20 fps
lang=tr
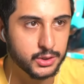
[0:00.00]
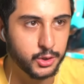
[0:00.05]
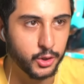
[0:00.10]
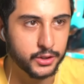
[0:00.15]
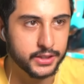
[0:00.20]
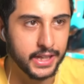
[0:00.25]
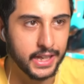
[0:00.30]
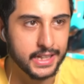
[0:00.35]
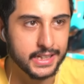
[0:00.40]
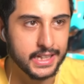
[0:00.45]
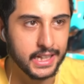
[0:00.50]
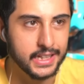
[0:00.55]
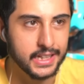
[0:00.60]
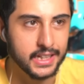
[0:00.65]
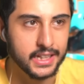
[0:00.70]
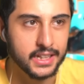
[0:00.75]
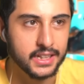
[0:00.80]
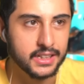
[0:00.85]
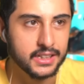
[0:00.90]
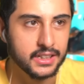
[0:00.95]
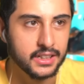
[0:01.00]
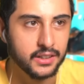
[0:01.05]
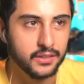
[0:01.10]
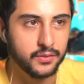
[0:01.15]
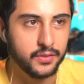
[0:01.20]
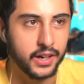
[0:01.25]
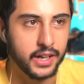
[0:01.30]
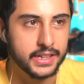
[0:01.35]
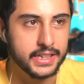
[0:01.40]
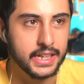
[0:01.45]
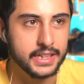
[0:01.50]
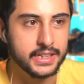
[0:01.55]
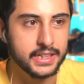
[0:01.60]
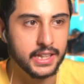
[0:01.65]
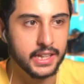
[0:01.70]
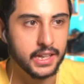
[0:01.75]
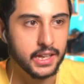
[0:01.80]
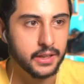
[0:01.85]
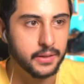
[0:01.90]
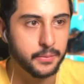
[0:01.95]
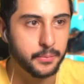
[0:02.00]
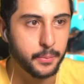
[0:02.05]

Çok tehlikeli. Fark etti.